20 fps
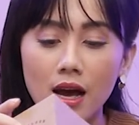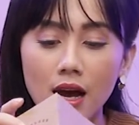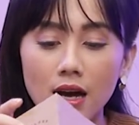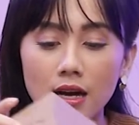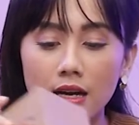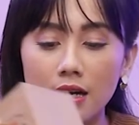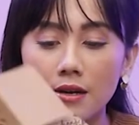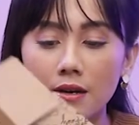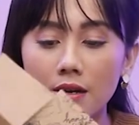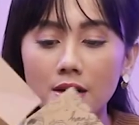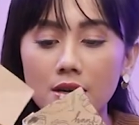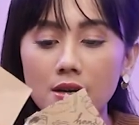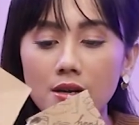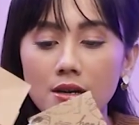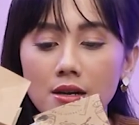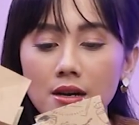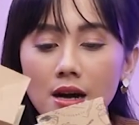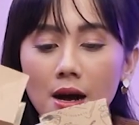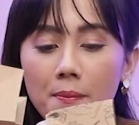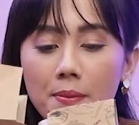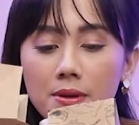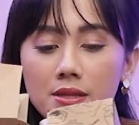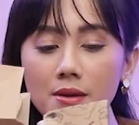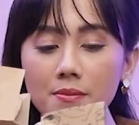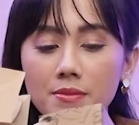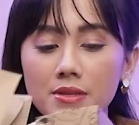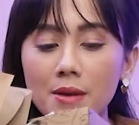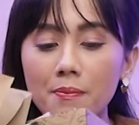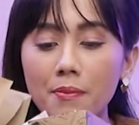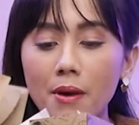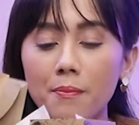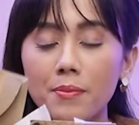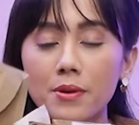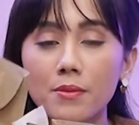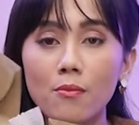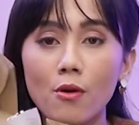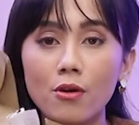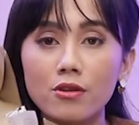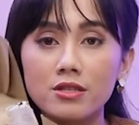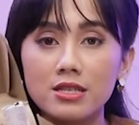uh, apa namanya paper
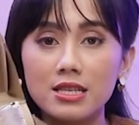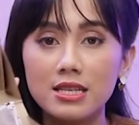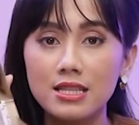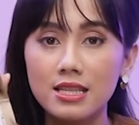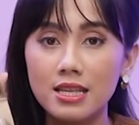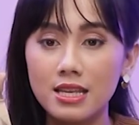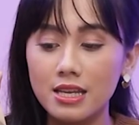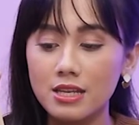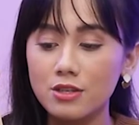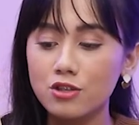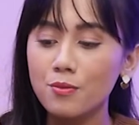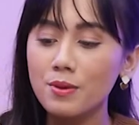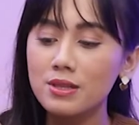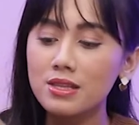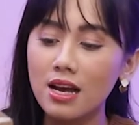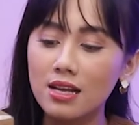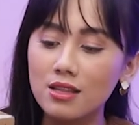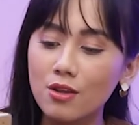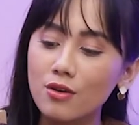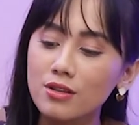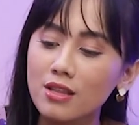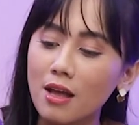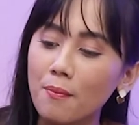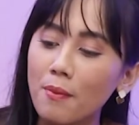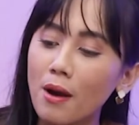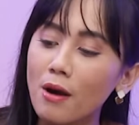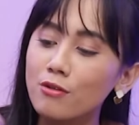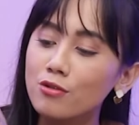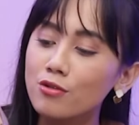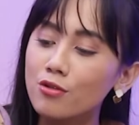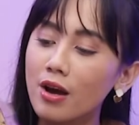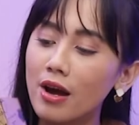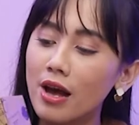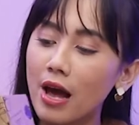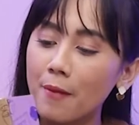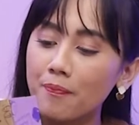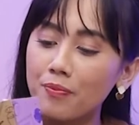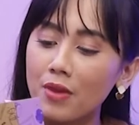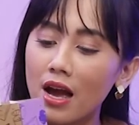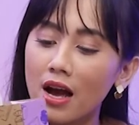box gini. Cuman nggak tahu kenapa aku tuh
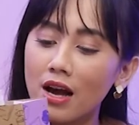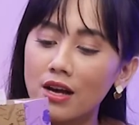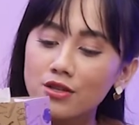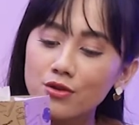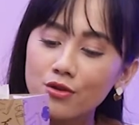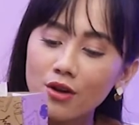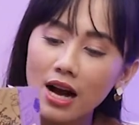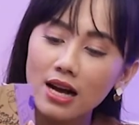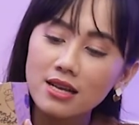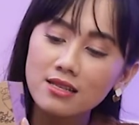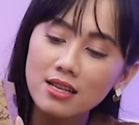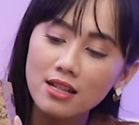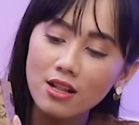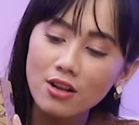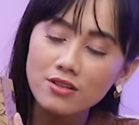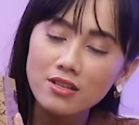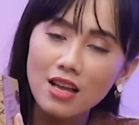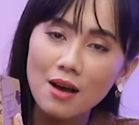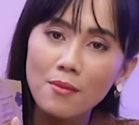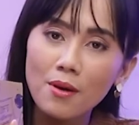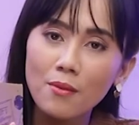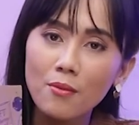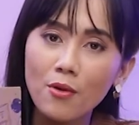kayak suka aja loh sama